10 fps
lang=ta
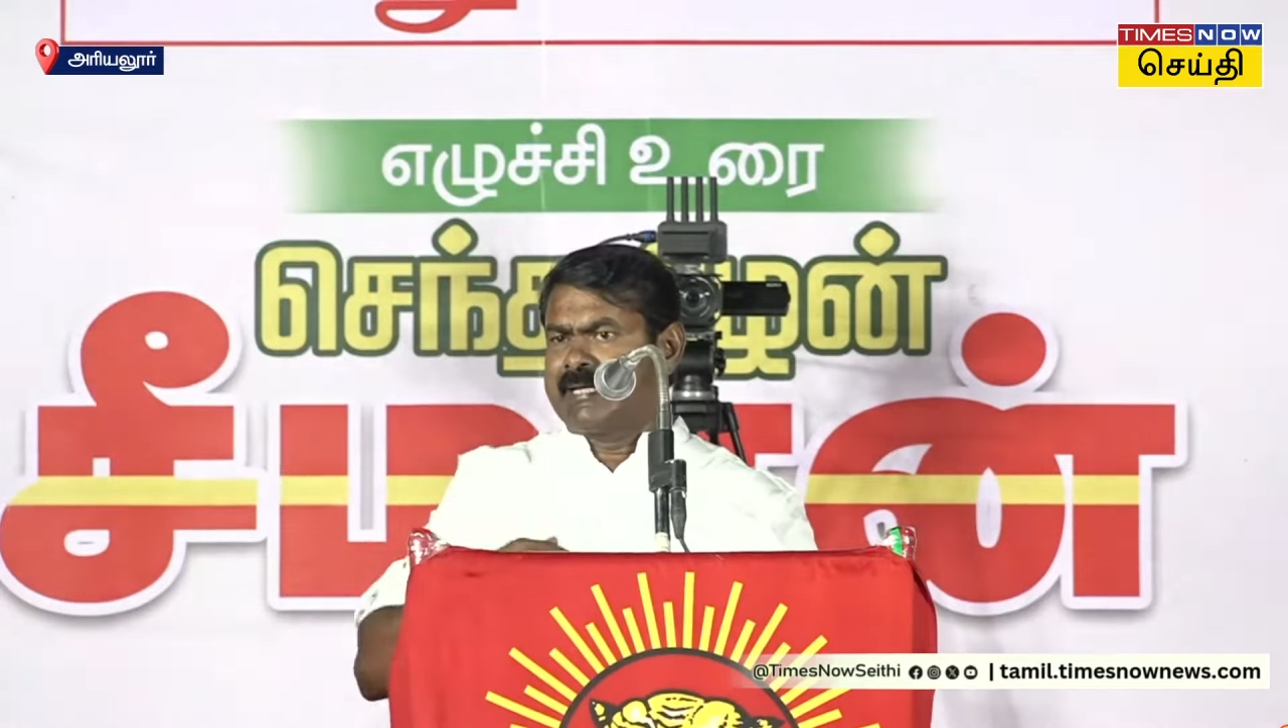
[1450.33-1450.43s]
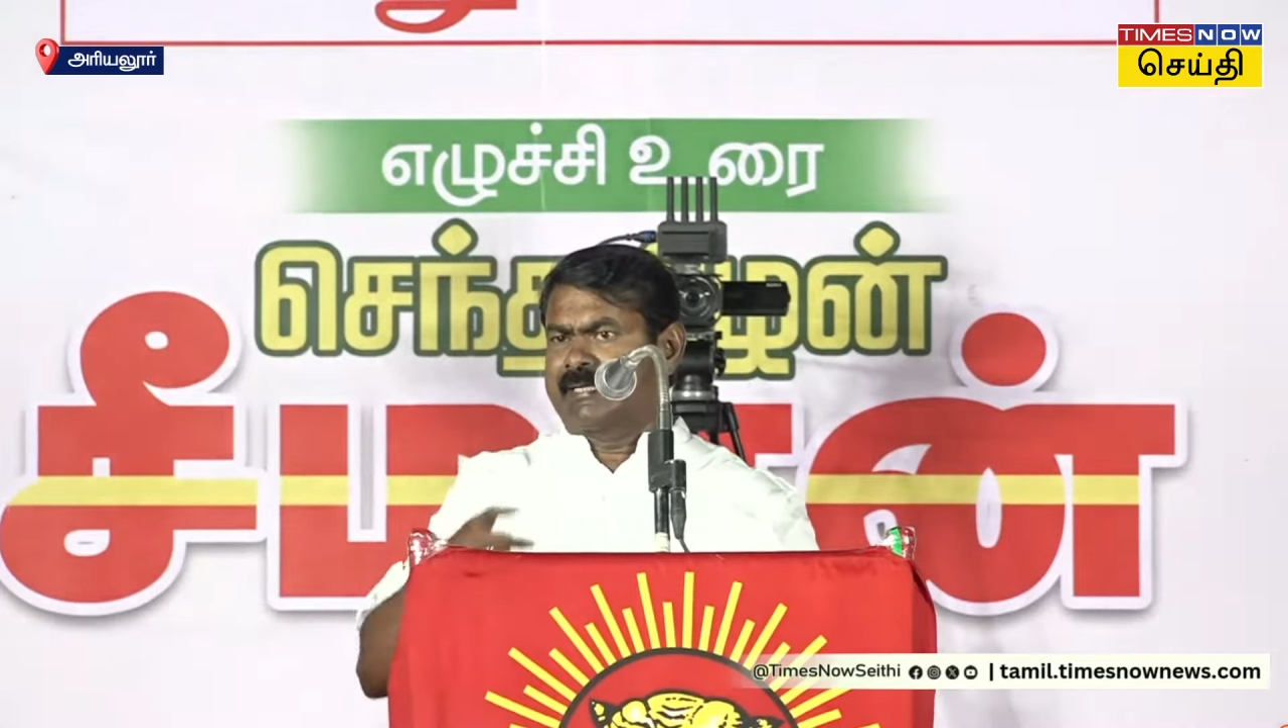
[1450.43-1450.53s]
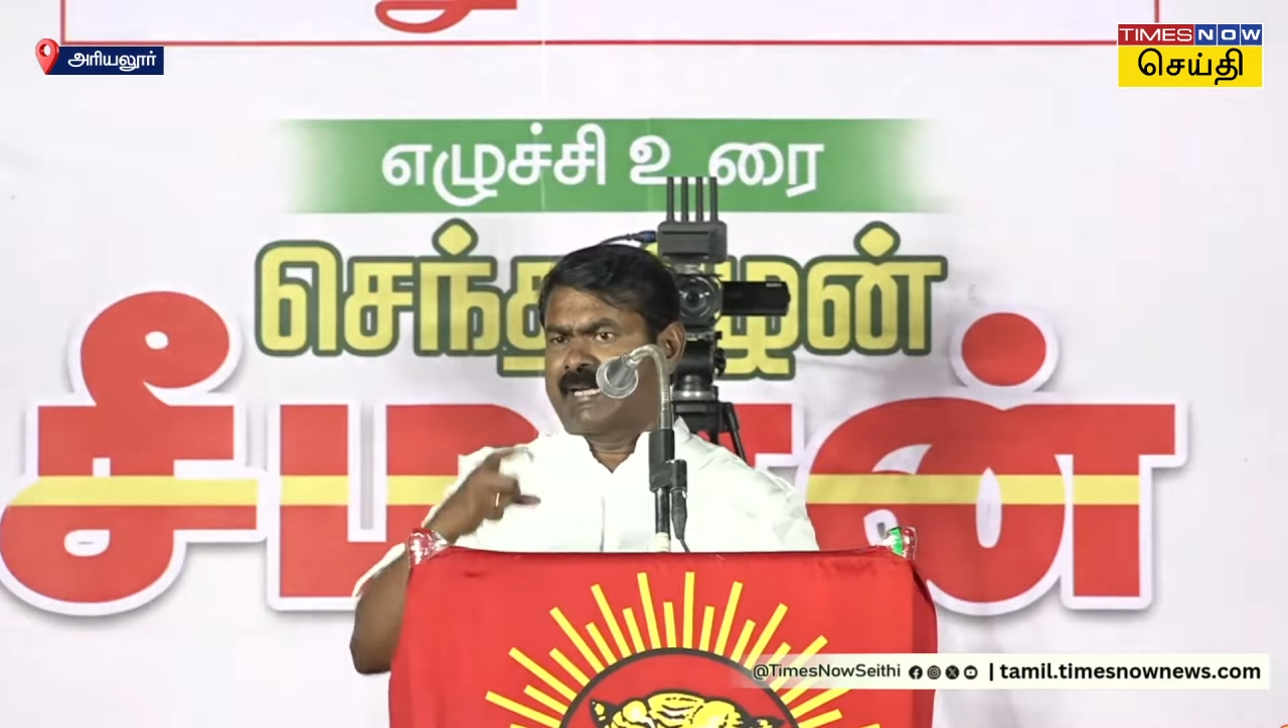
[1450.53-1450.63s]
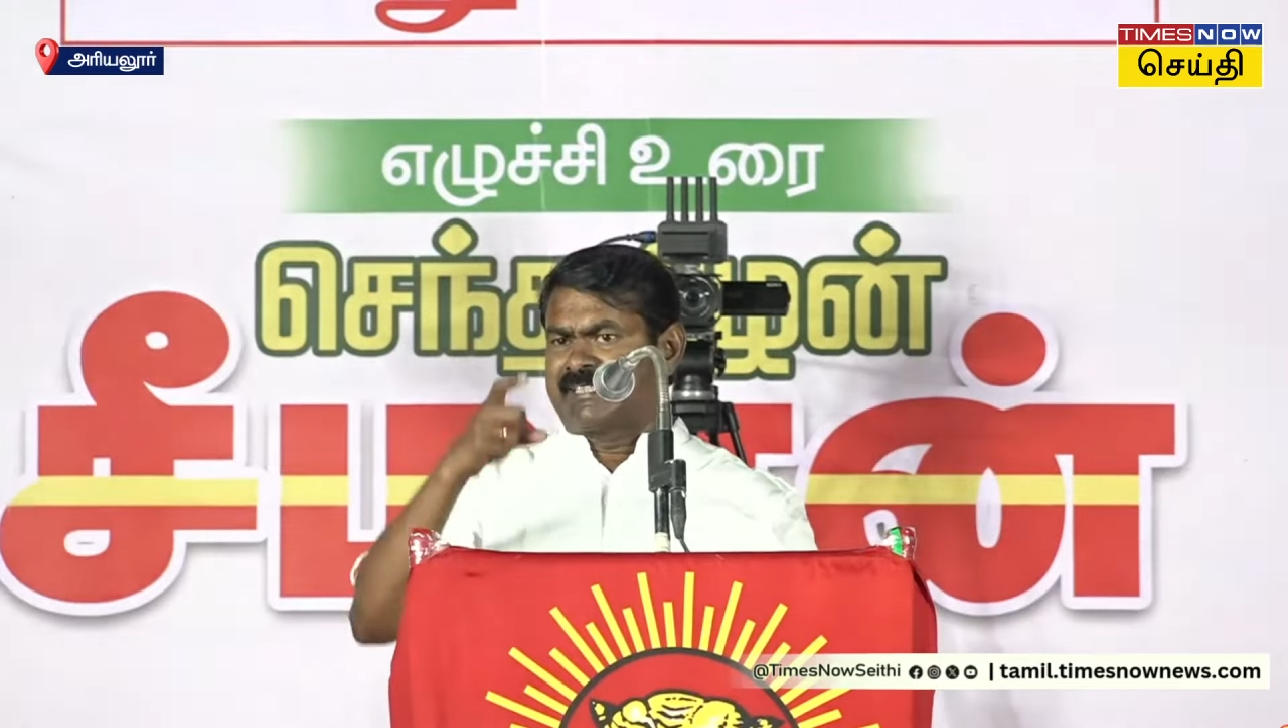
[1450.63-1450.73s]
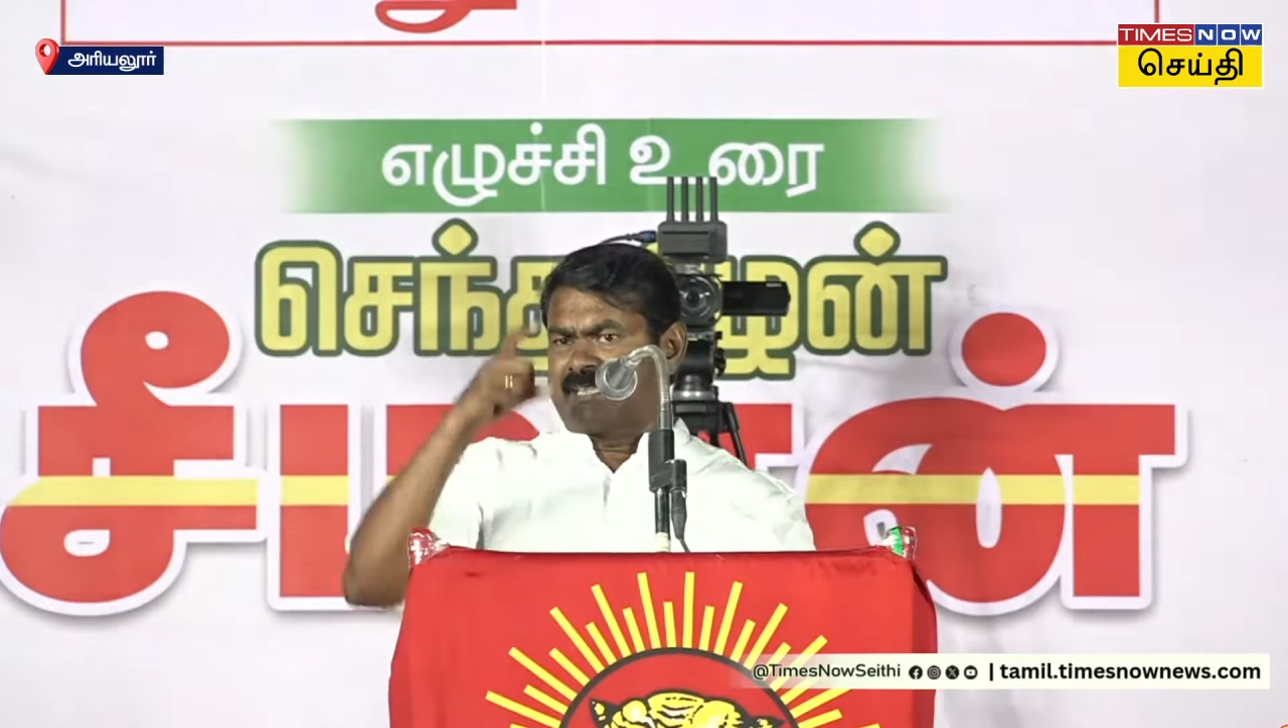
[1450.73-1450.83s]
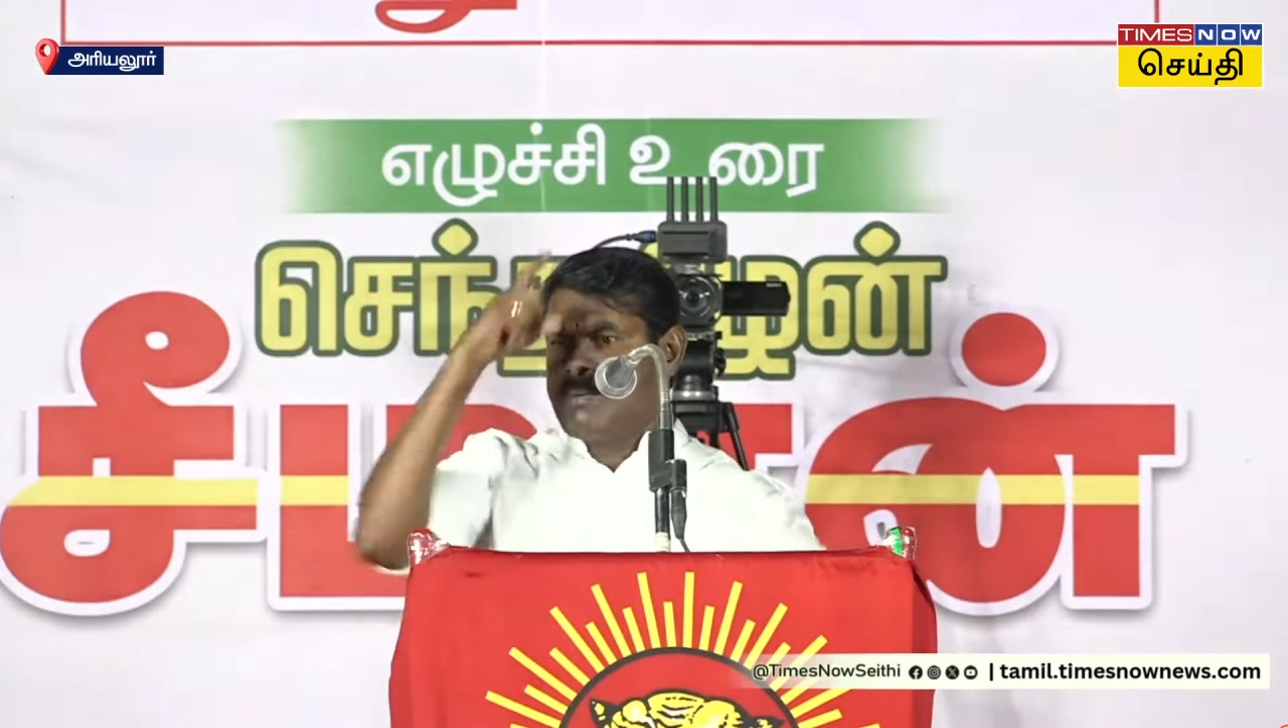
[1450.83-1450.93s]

இருக்கிற